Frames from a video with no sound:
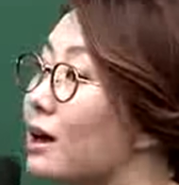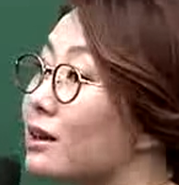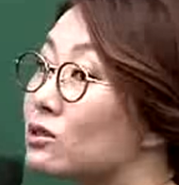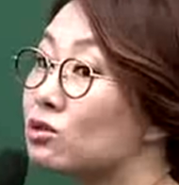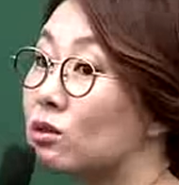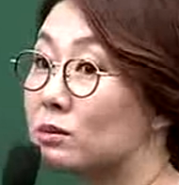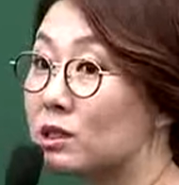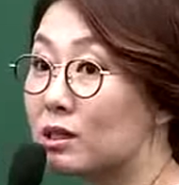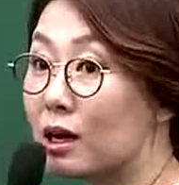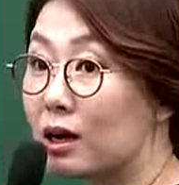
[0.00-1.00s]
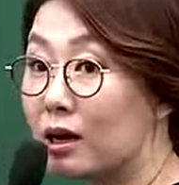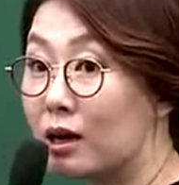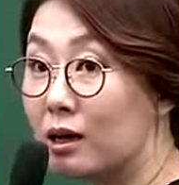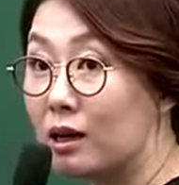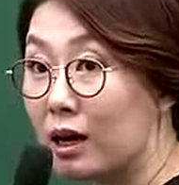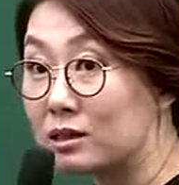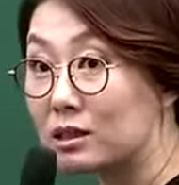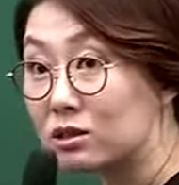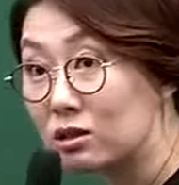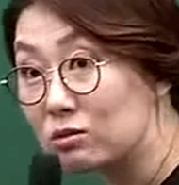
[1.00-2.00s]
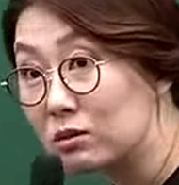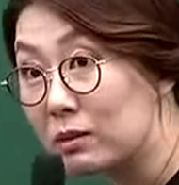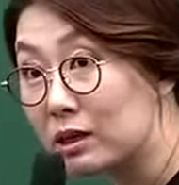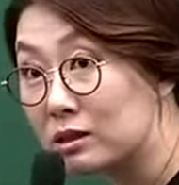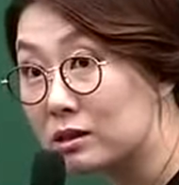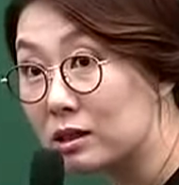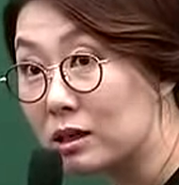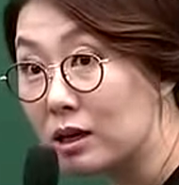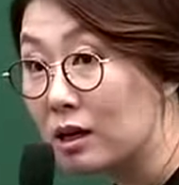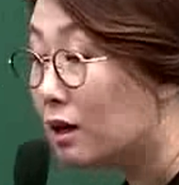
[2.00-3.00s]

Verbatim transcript: 달아준 겁니다. 아시겠죠? 이게 무슨 말인지.